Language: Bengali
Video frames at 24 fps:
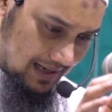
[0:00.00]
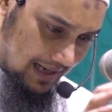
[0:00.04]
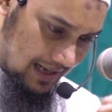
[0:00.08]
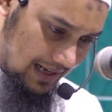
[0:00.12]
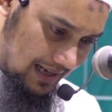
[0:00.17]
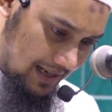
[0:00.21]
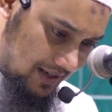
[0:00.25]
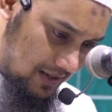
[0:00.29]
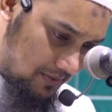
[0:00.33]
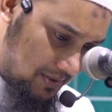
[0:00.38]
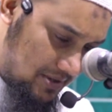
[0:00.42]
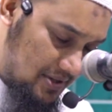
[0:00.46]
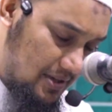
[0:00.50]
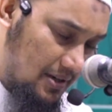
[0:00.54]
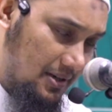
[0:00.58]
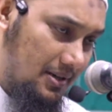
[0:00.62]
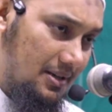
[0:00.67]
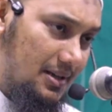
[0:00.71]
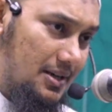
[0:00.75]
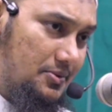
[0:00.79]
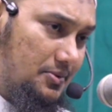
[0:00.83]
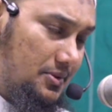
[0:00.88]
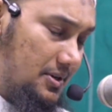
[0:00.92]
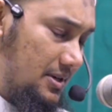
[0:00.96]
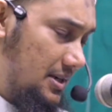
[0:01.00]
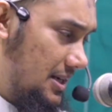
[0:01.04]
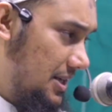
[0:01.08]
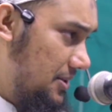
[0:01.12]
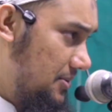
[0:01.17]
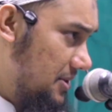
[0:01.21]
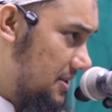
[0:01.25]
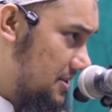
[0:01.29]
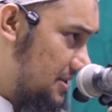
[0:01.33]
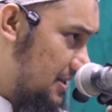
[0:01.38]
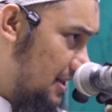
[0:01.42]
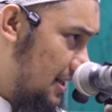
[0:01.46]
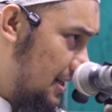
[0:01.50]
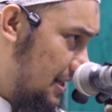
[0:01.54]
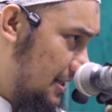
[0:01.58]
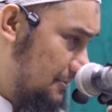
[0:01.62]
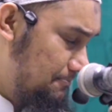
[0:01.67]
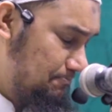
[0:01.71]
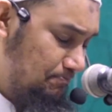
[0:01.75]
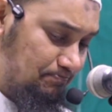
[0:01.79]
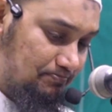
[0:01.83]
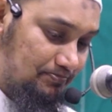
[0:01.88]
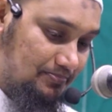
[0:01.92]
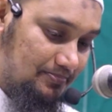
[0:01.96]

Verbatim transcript: আল্লাহ নবী সাল্লাহ আলী হাসাল্লাম